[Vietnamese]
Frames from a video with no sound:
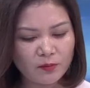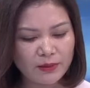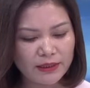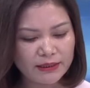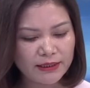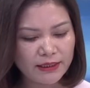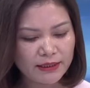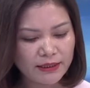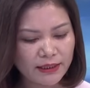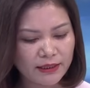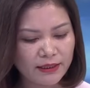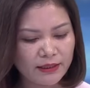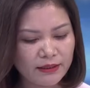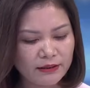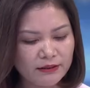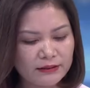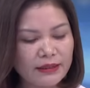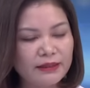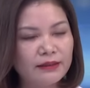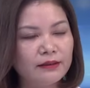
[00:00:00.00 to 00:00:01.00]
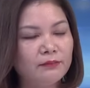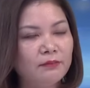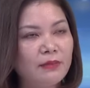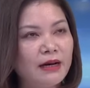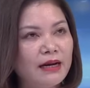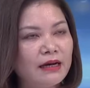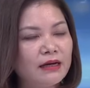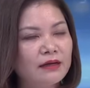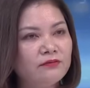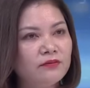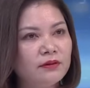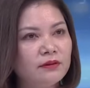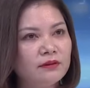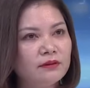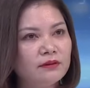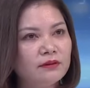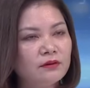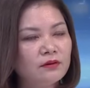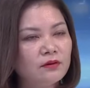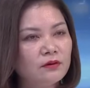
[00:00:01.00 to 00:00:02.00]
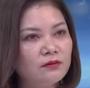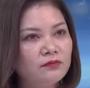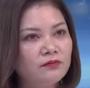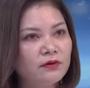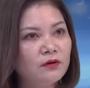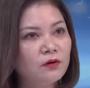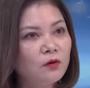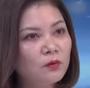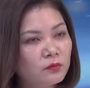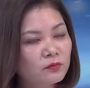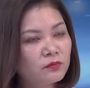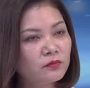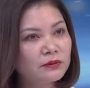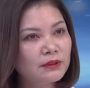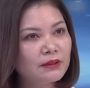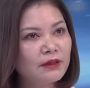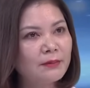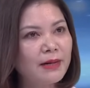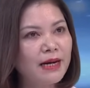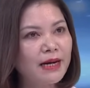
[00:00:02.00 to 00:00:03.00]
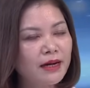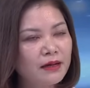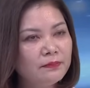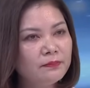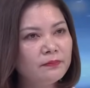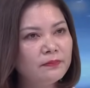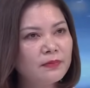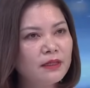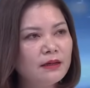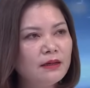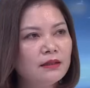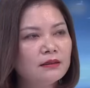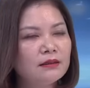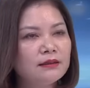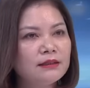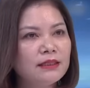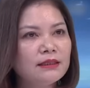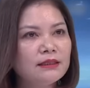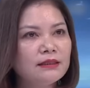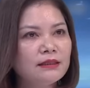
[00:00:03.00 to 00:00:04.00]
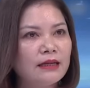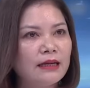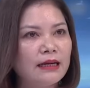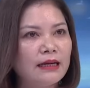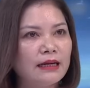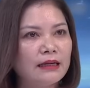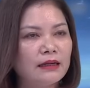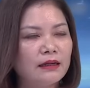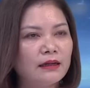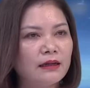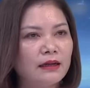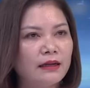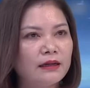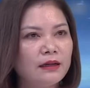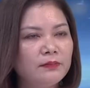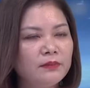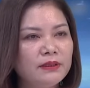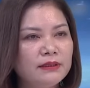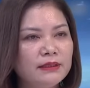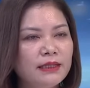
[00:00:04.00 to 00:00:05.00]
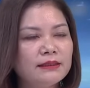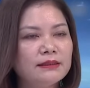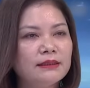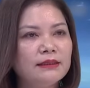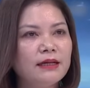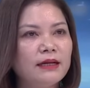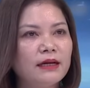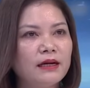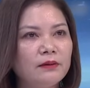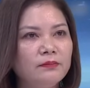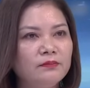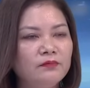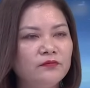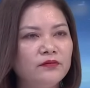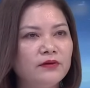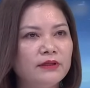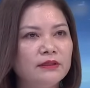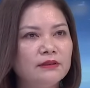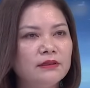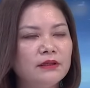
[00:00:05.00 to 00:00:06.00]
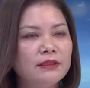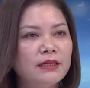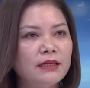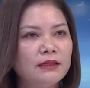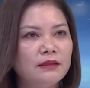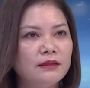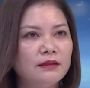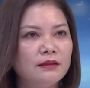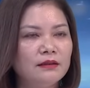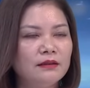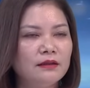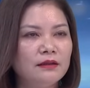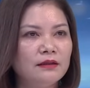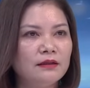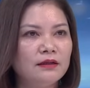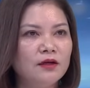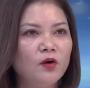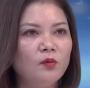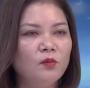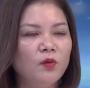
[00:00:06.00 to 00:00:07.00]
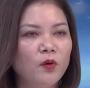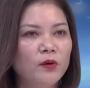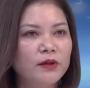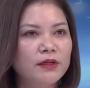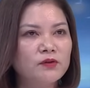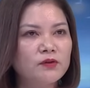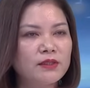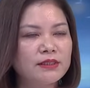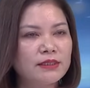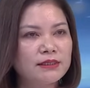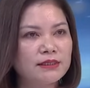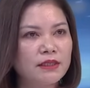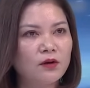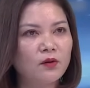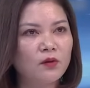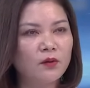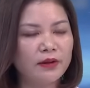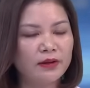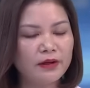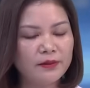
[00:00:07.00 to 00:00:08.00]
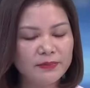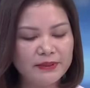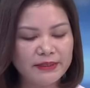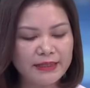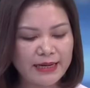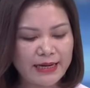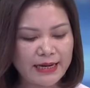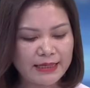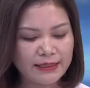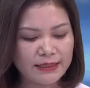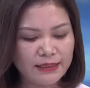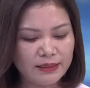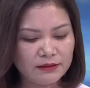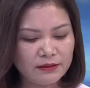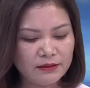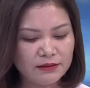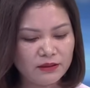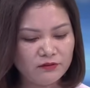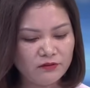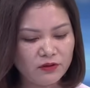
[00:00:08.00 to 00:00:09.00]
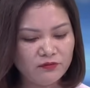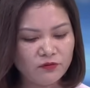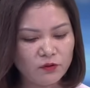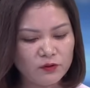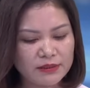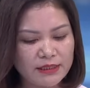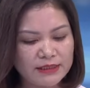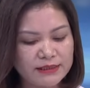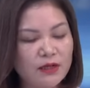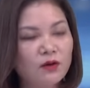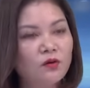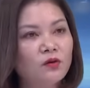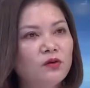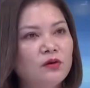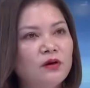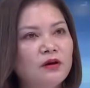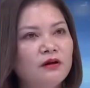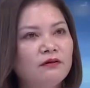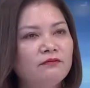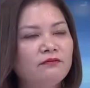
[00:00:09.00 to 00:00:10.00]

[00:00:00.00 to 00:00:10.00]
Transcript: cũng đã thiết kế thành ba cái phân phân khúc, tức là ba cấp. Thứ nhất là cái cấp thứ nhất đấy là cấp về thương nhân đầu mối kinh doanh xăng dầu, cái cấp thứ hai đấy là thương nhân phân phối xăng dầu